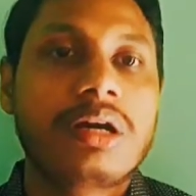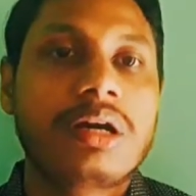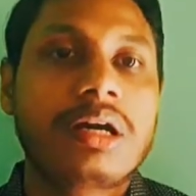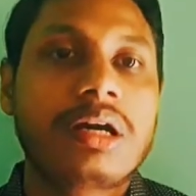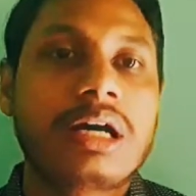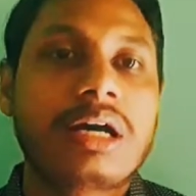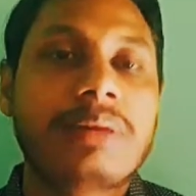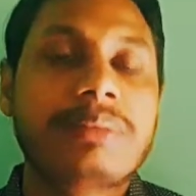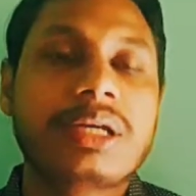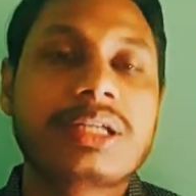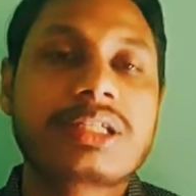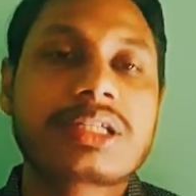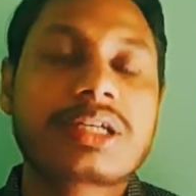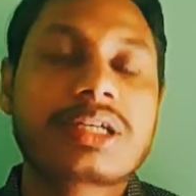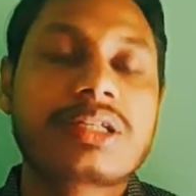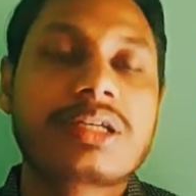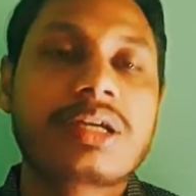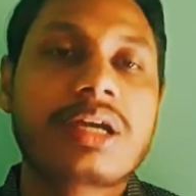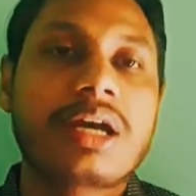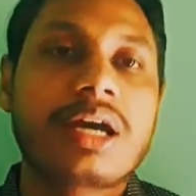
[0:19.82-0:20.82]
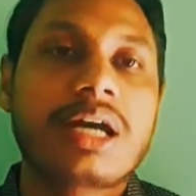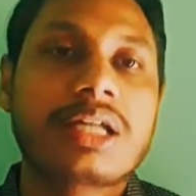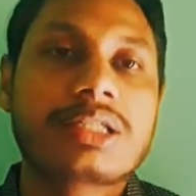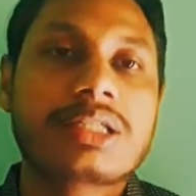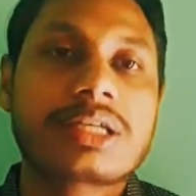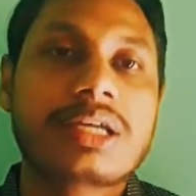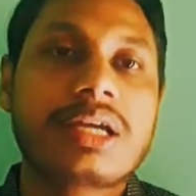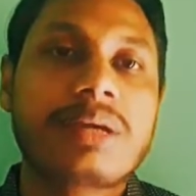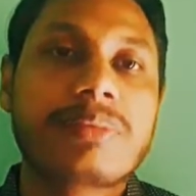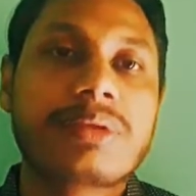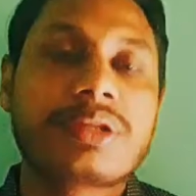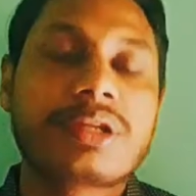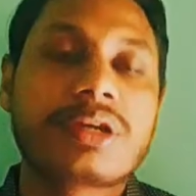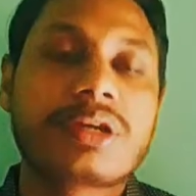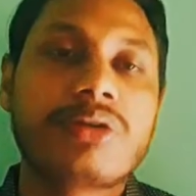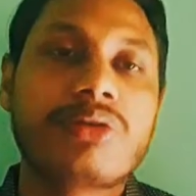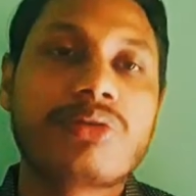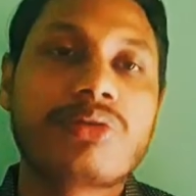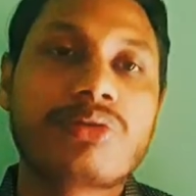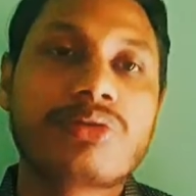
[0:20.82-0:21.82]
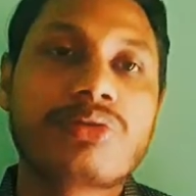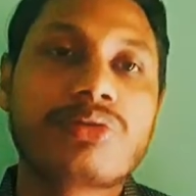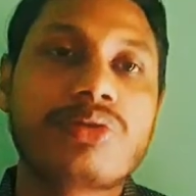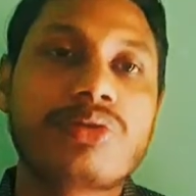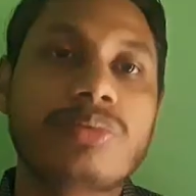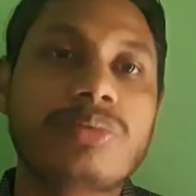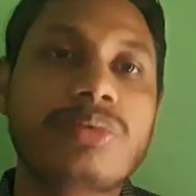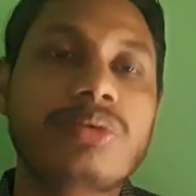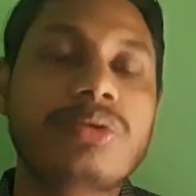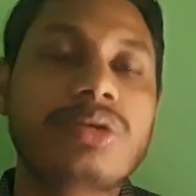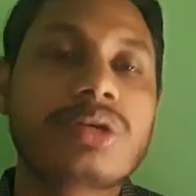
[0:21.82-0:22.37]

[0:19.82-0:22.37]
আমি আজকে আজকে আপনাদেরকে অনুরোধ করব